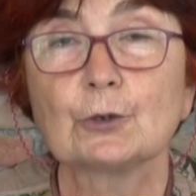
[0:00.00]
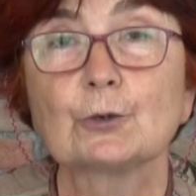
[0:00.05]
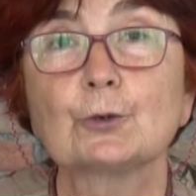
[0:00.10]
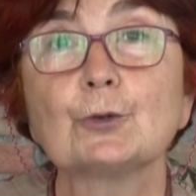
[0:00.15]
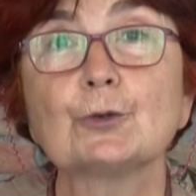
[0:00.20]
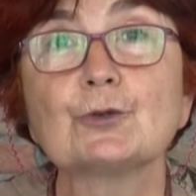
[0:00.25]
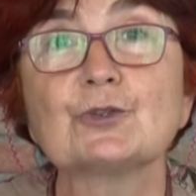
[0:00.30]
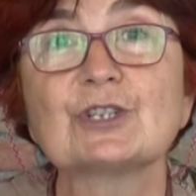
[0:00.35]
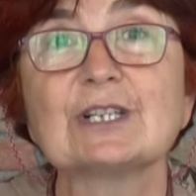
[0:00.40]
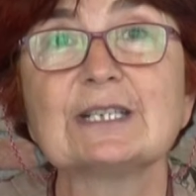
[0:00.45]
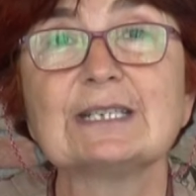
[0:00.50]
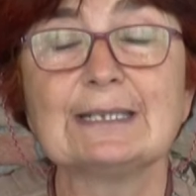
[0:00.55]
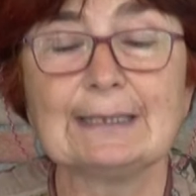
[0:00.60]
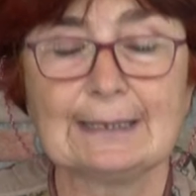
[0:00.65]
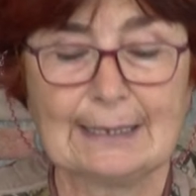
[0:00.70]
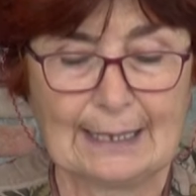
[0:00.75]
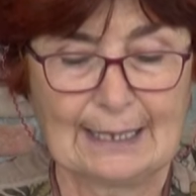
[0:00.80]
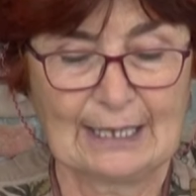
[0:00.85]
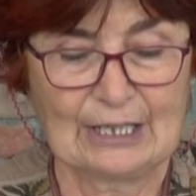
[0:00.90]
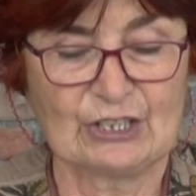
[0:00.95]

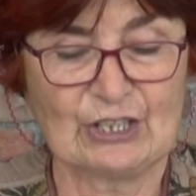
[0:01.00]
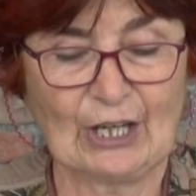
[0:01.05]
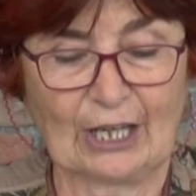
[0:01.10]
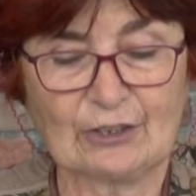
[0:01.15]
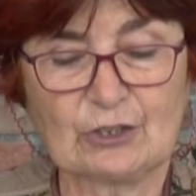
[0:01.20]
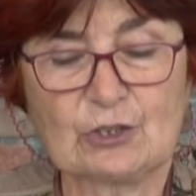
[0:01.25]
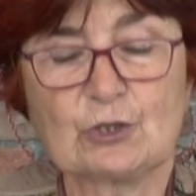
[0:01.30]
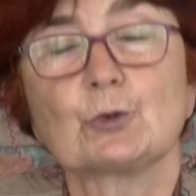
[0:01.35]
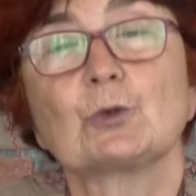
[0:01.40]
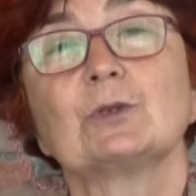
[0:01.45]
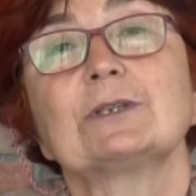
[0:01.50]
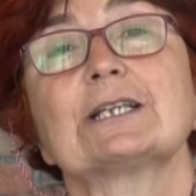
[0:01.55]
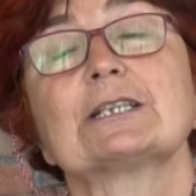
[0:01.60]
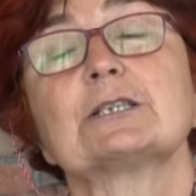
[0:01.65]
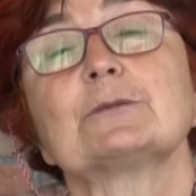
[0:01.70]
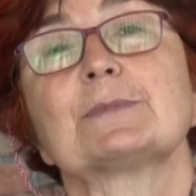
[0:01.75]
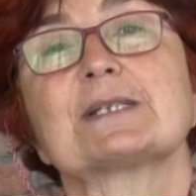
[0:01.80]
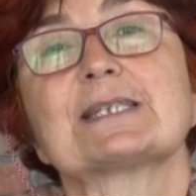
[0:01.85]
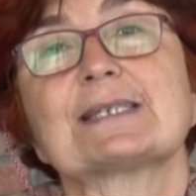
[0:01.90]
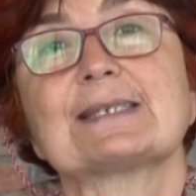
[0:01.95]
Türkçenin yanlış
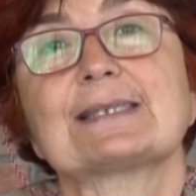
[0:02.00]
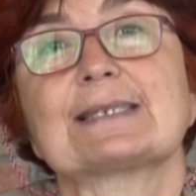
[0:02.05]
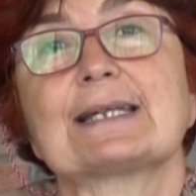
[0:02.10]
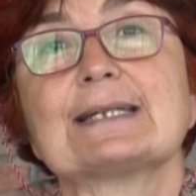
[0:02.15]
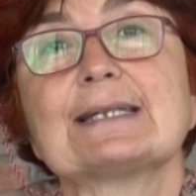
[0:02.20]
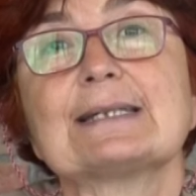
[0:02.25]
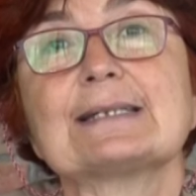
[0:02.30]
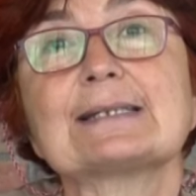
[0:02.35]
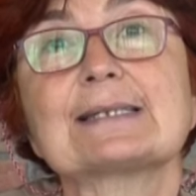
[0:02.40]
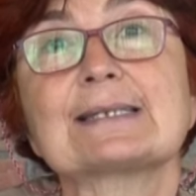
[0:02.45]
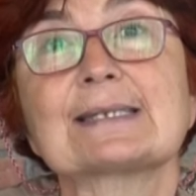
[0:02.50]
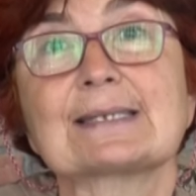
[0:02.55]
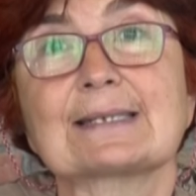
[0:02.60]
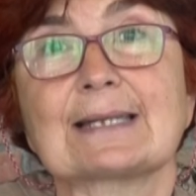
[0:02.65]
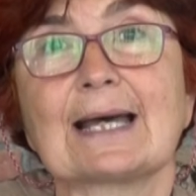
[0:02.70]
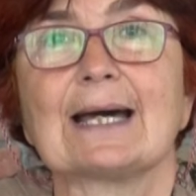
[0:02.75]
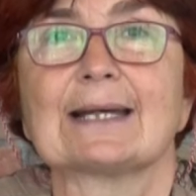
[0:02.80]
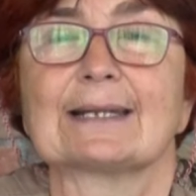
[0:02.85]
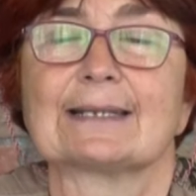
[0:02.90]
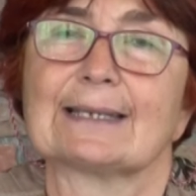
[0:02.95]
kullanılmasında
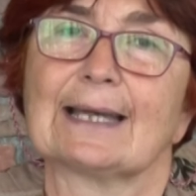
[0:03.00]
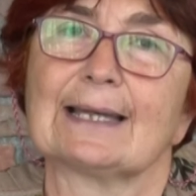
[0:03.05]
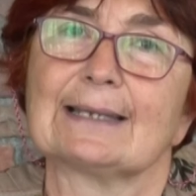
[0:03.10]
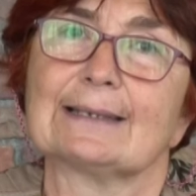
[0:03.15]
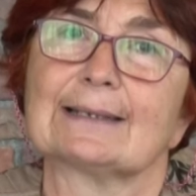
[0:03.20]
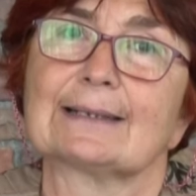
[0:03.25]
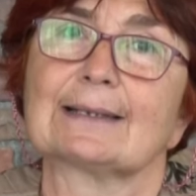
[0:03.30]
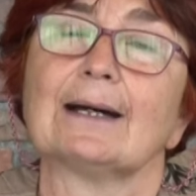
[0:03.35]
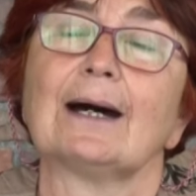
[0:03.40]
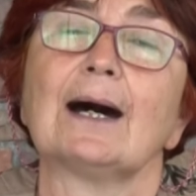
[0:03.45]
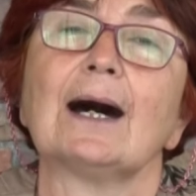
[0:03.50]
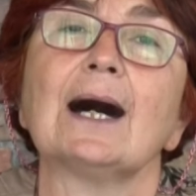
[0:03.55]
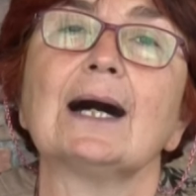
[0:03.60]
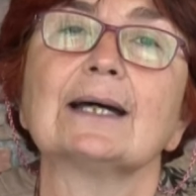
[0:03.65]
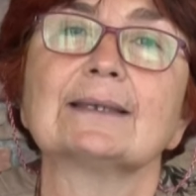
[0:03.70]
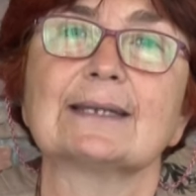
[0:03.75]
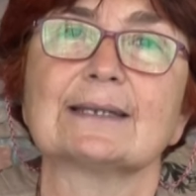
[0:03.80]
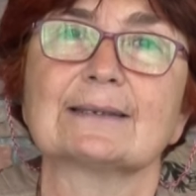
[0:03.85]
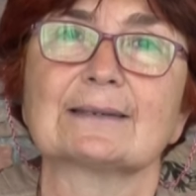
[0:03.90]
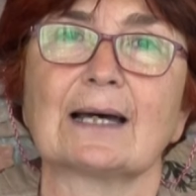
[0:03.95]
ısrar edenlere
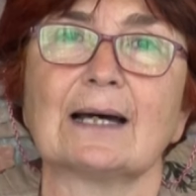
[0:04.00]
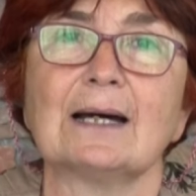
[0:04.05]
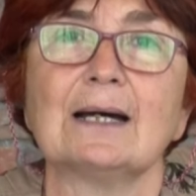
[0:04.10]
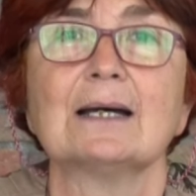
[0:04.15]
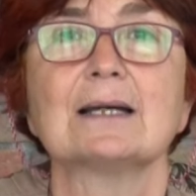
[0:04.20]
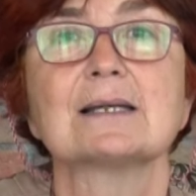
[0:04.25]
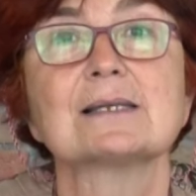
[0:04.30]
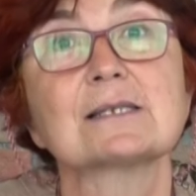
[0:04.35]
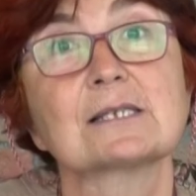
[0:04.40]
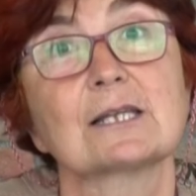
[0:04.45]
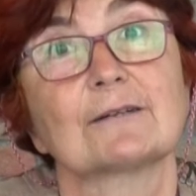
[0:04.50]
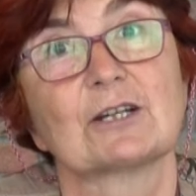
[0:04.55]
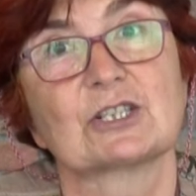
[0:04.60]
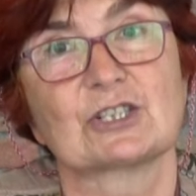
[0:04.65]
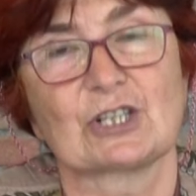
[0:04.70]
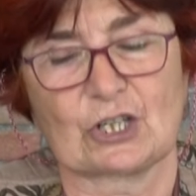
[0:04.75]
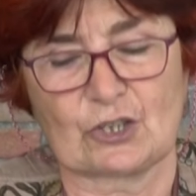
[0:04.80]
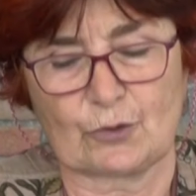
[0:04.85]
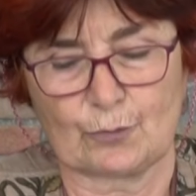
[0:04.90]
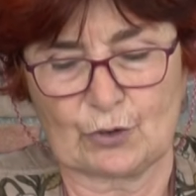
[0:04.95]
adeta
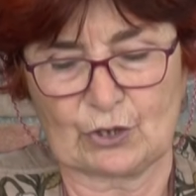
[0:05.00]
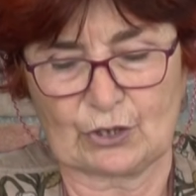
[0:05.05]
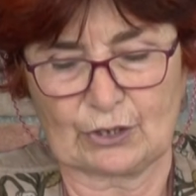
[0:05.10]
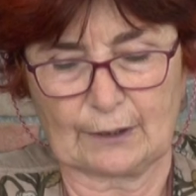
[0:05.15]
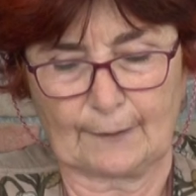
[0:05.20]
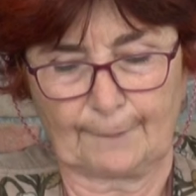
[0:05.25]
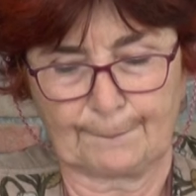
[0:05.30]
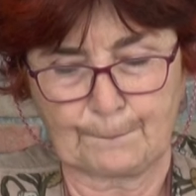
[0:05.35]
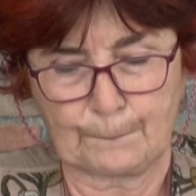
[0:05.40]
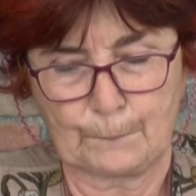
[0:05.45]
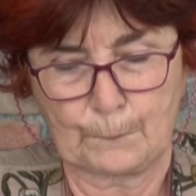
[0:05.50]
savaş açmıştı.